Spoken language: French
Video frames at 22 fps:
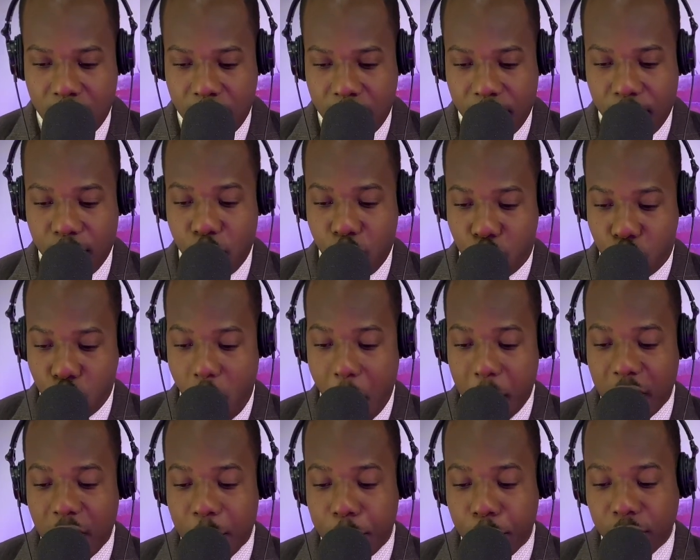Le son a
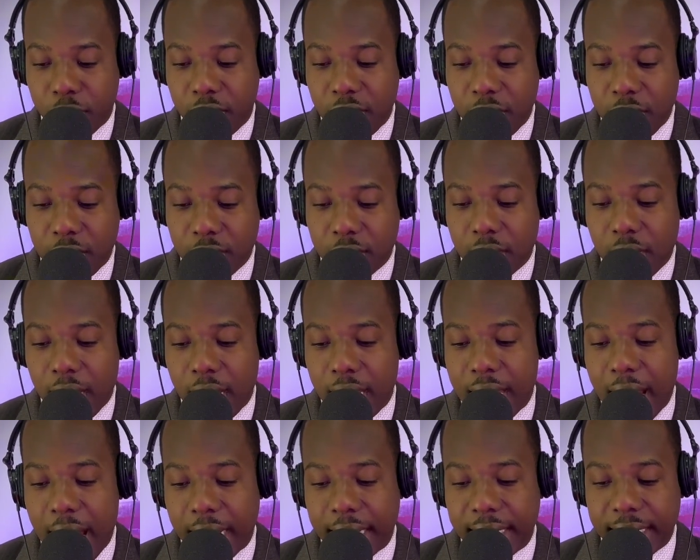pour titre
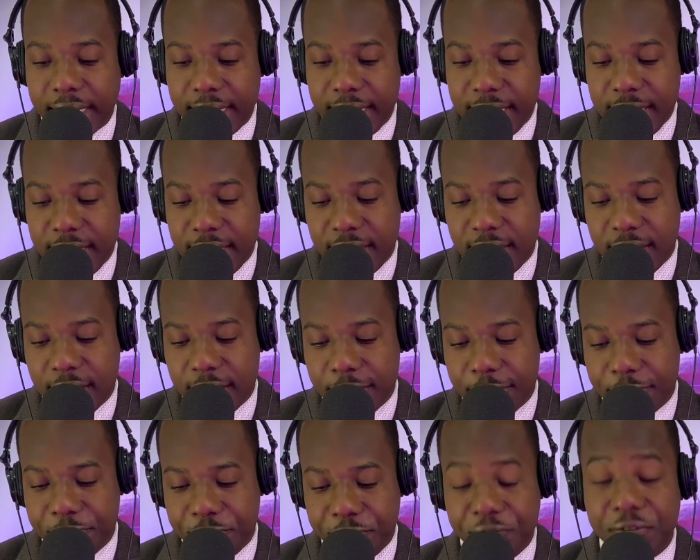La crise
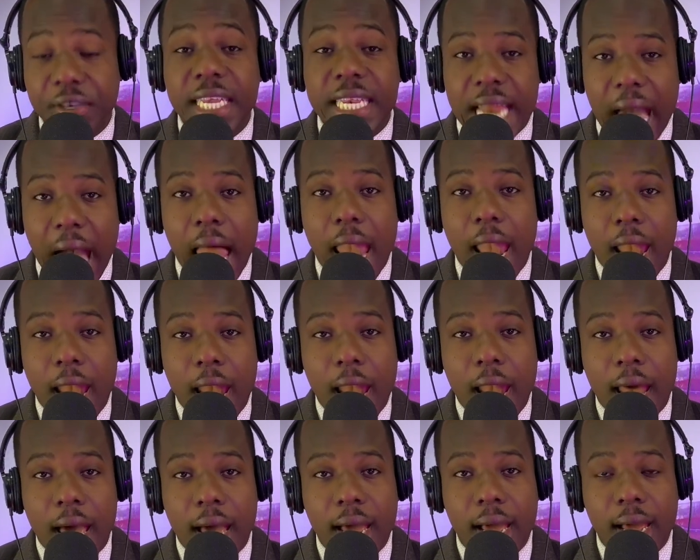finale.
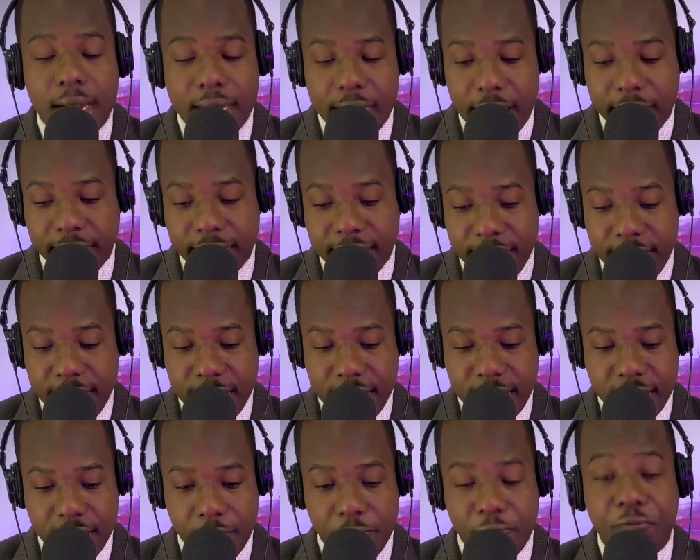La
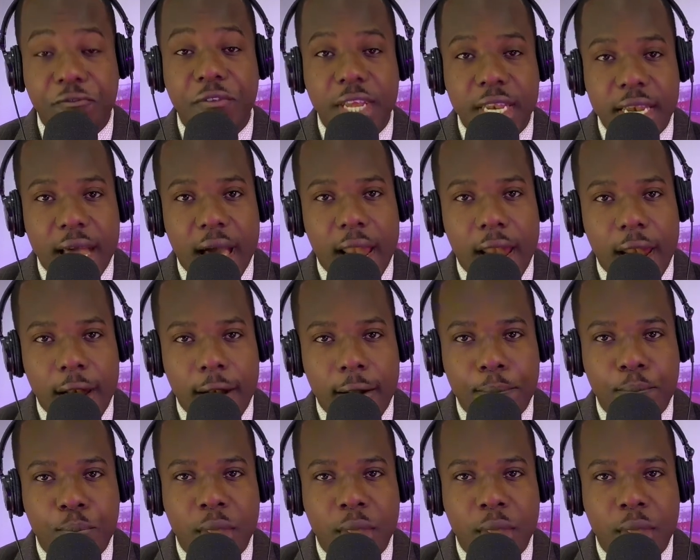crise finale.